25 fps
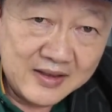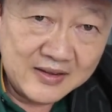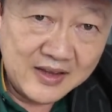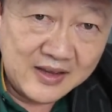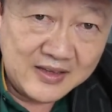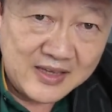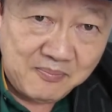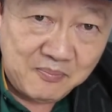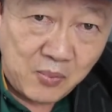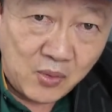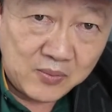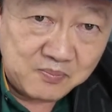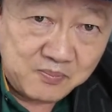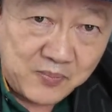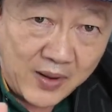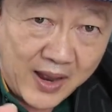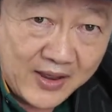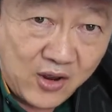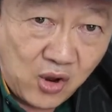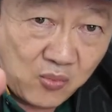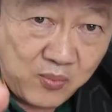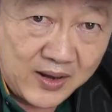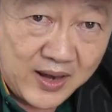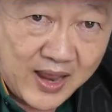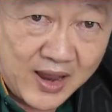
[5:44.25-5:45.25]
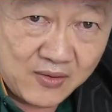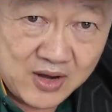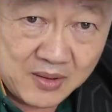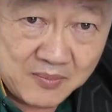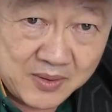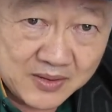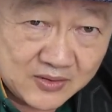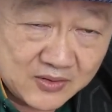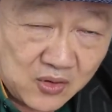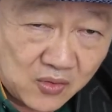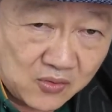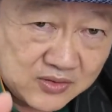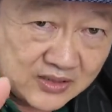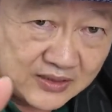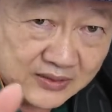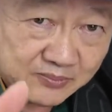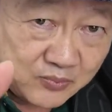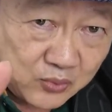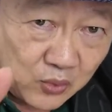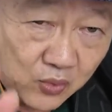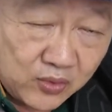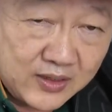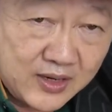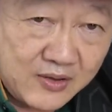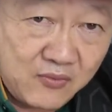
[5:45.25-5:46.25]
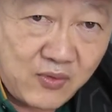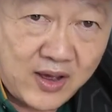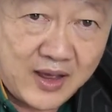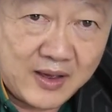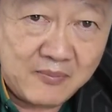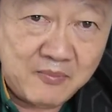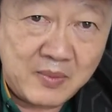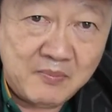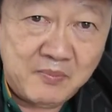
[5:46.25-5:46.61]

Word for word: ถึงจะปลดป้ายออกไปแล้วเนี่ยมันจะต้องสืบสวนเลยว่า